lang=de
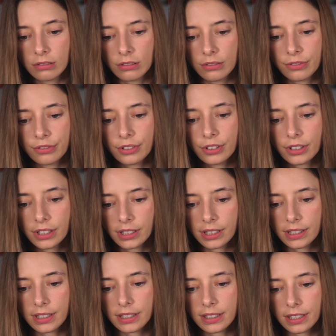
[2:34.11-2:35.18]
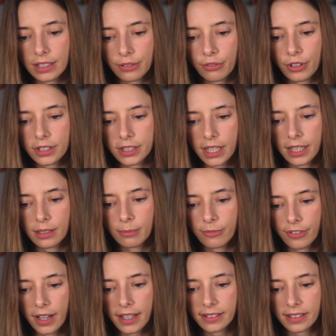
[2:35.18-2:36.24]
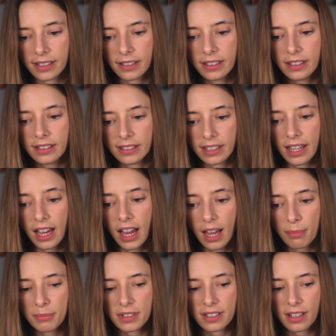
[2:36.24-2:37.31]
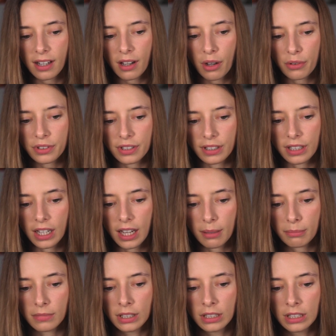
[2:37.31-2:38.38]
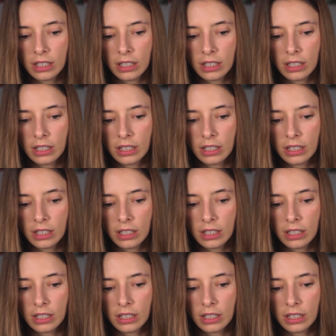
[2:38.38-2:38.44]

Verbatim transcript: und fürchtete sich vor seinem Vater, der abends nach Hause kam.